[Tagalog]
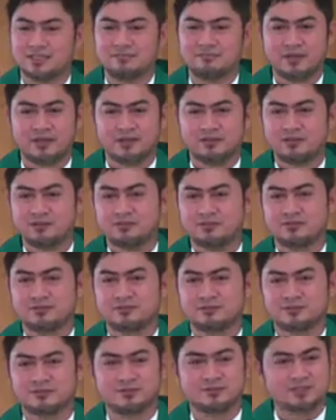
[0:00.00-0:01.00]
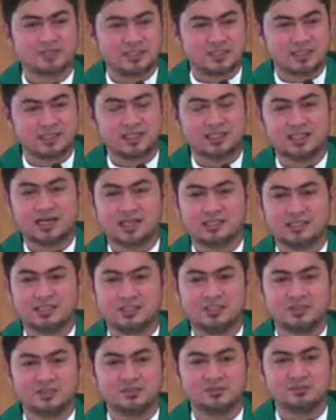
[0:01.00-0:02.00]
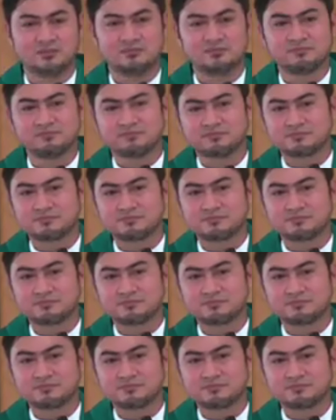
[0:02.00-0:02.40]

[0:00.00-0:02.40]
Pero kung titingnan natin yung